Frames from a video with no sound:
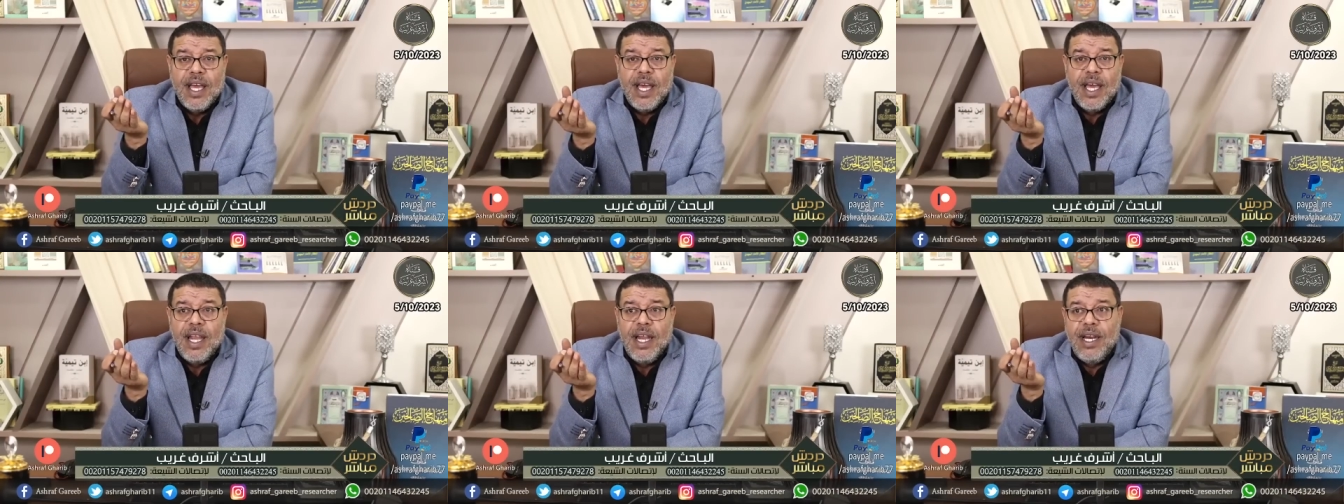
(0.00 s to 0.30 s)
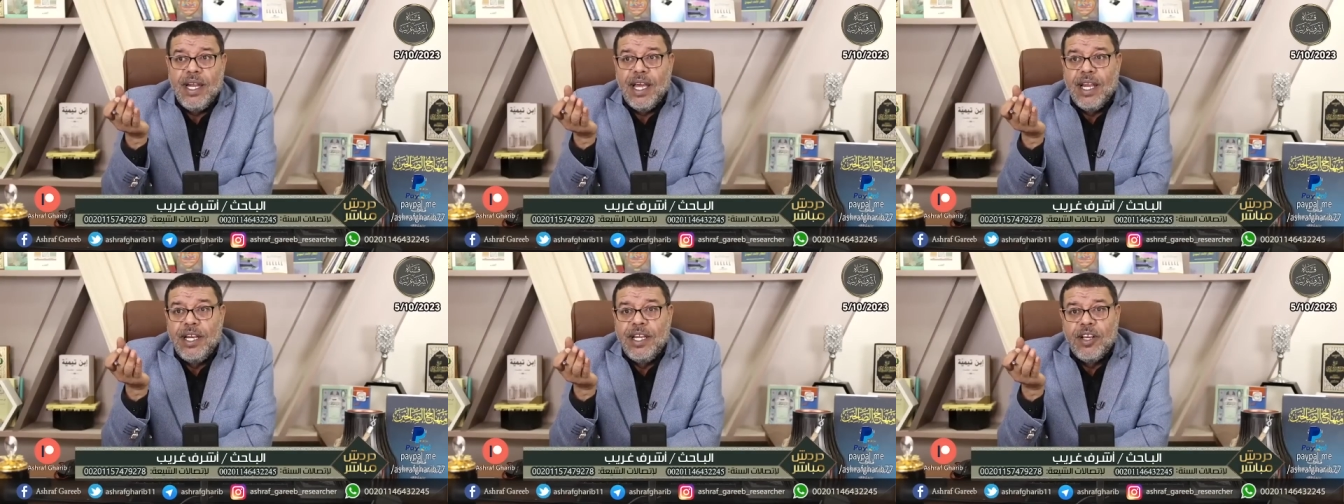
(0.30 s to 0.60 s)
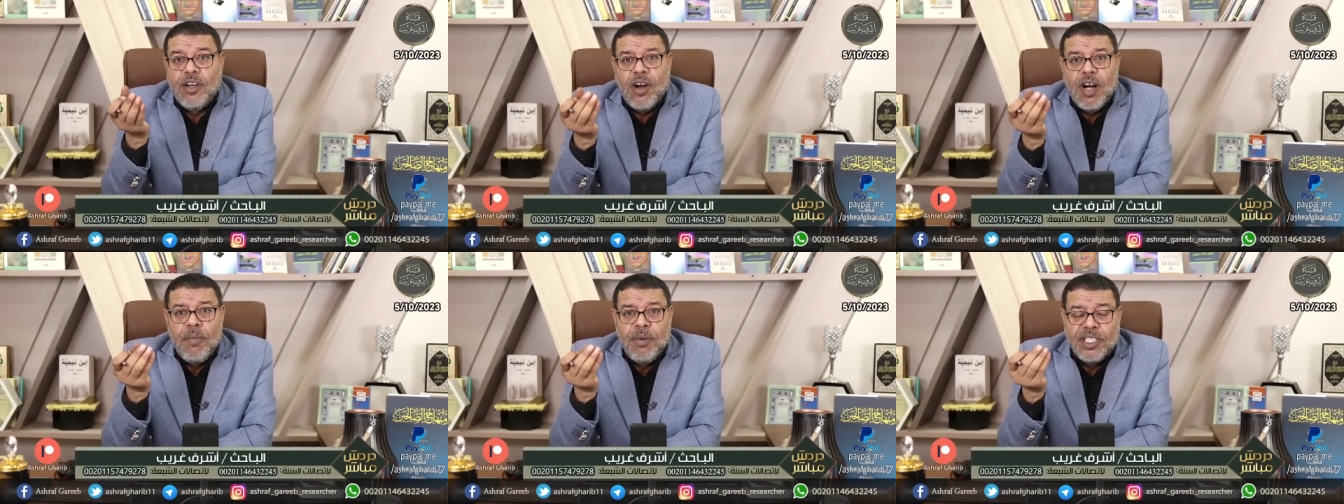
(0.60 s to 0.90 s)

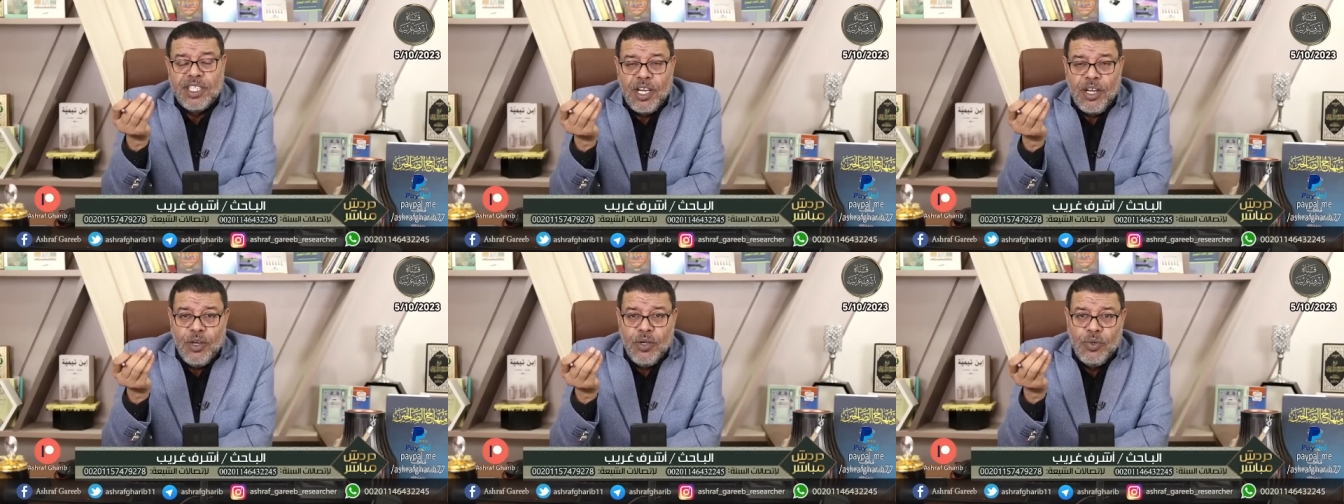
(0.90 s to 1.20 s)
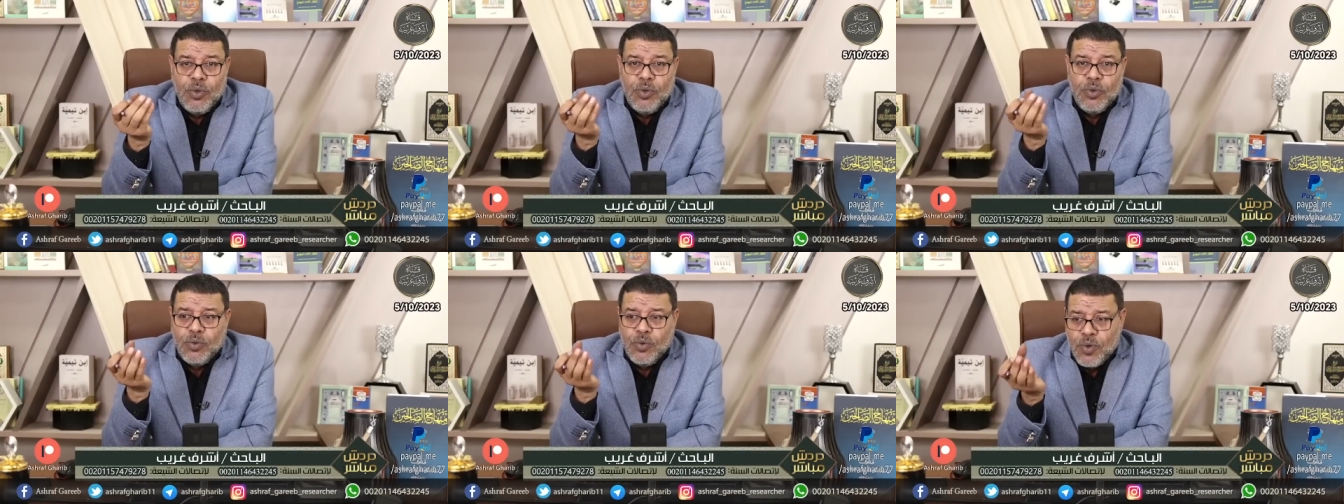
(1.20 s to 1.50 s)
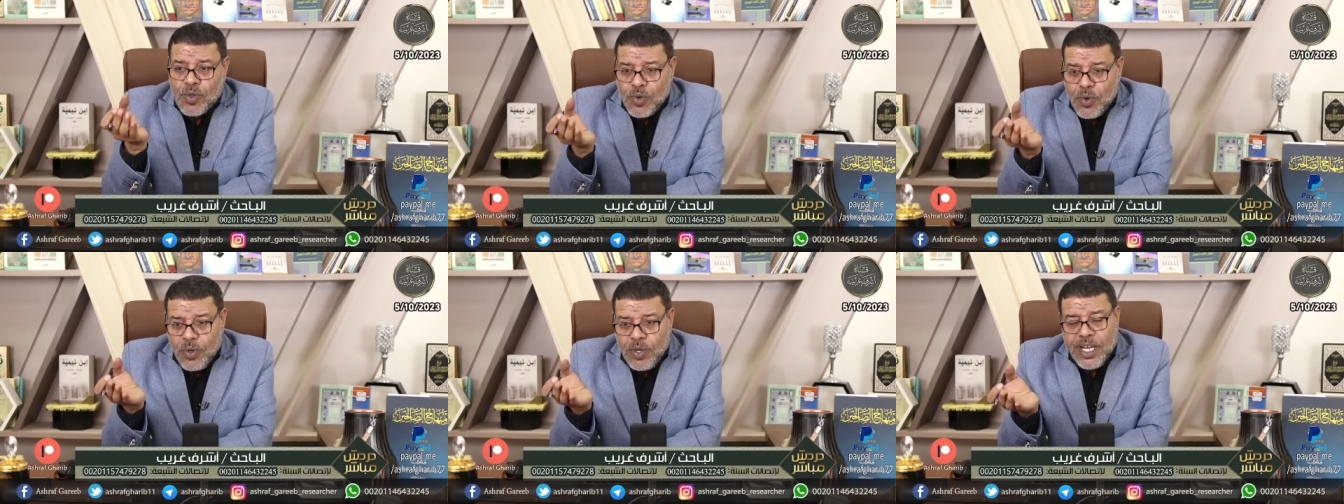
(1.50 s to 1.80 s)
الإقامة الحدود
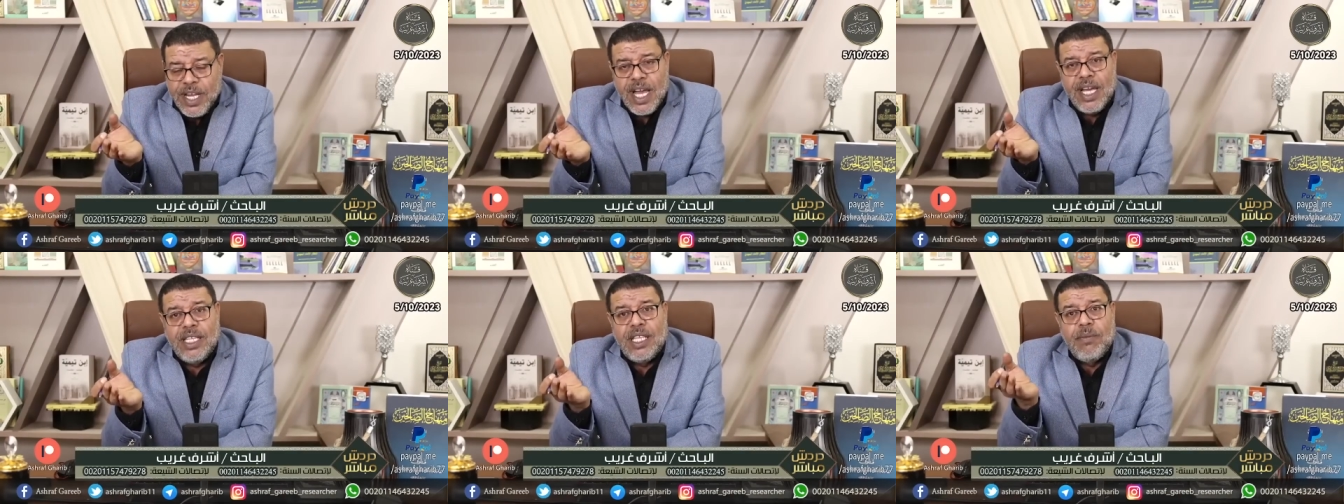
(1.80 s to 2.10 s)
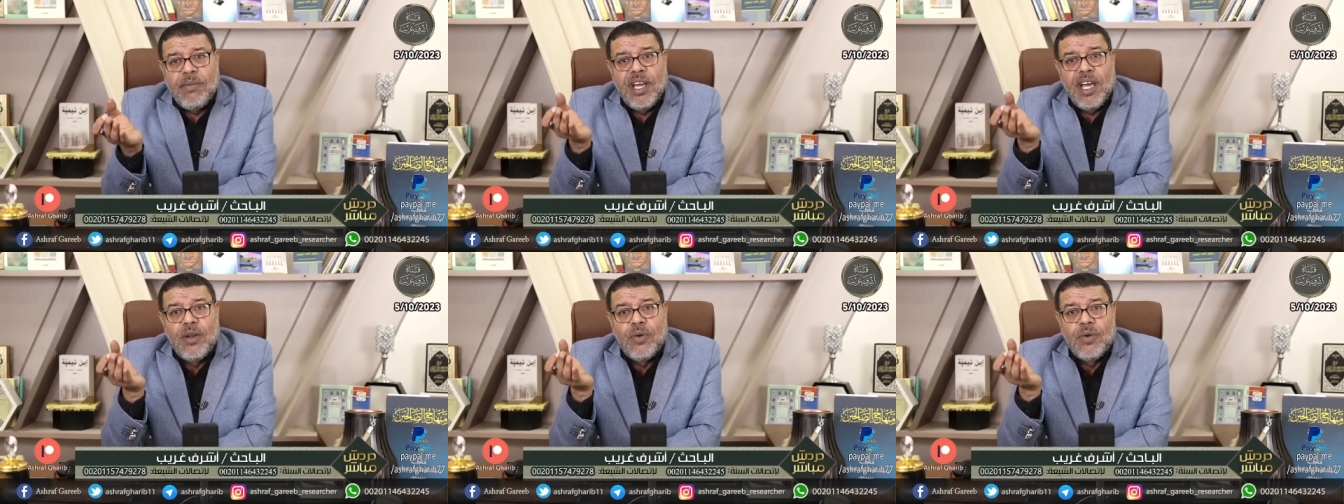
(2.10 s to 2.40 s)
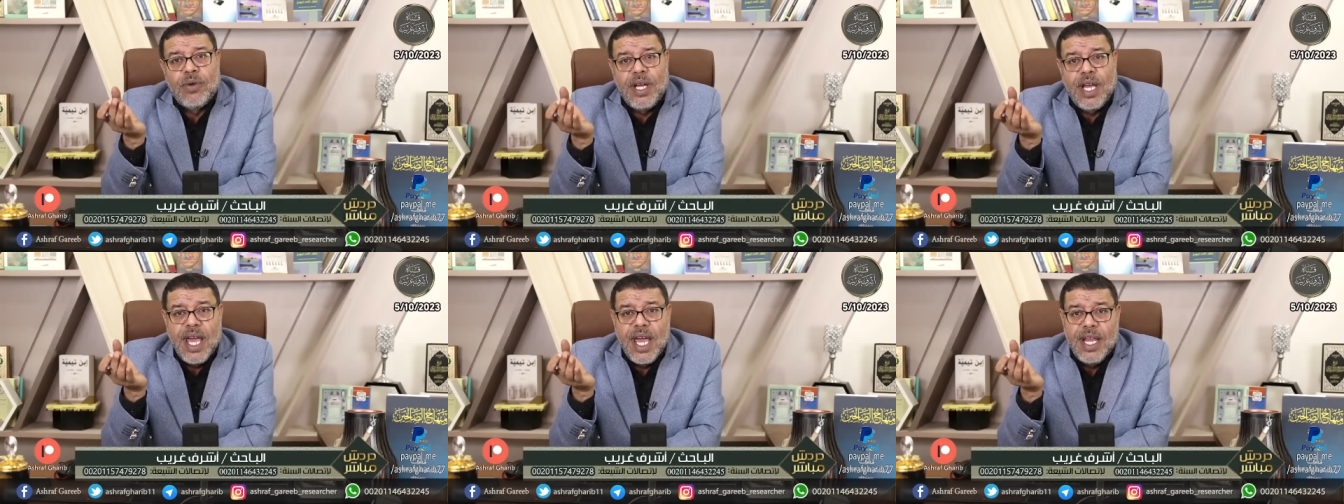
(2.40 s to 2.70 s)
أصول نادى بها
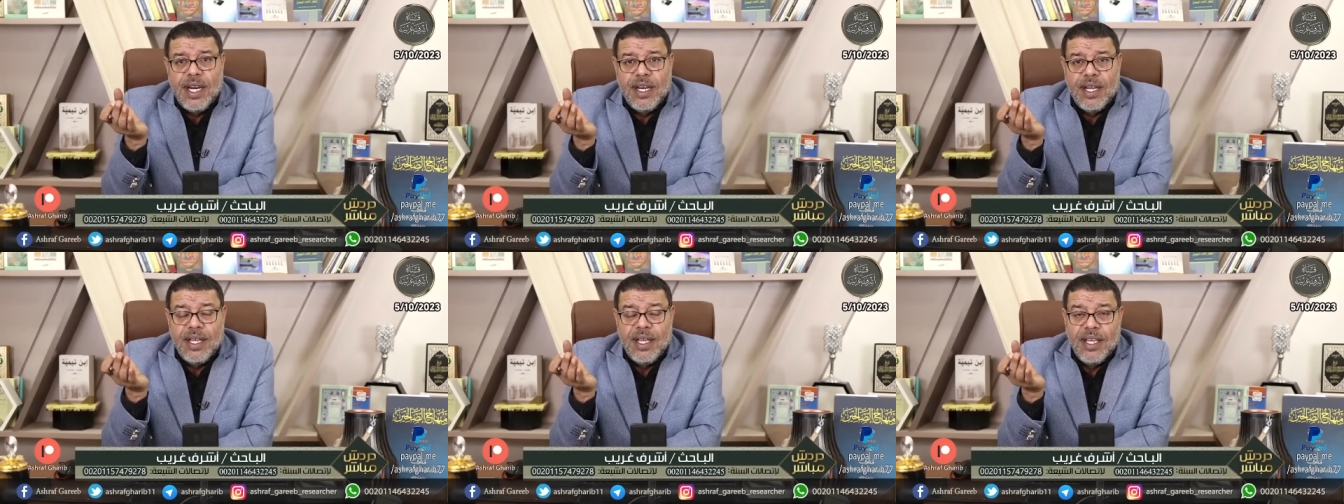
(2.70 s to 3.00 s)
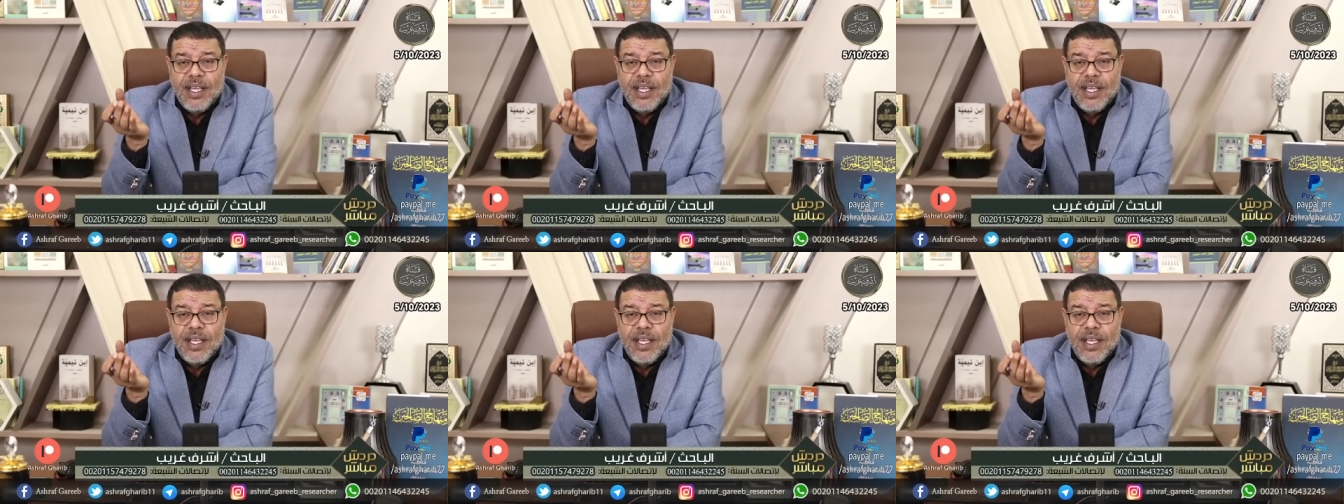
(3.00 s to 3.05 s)
القرآن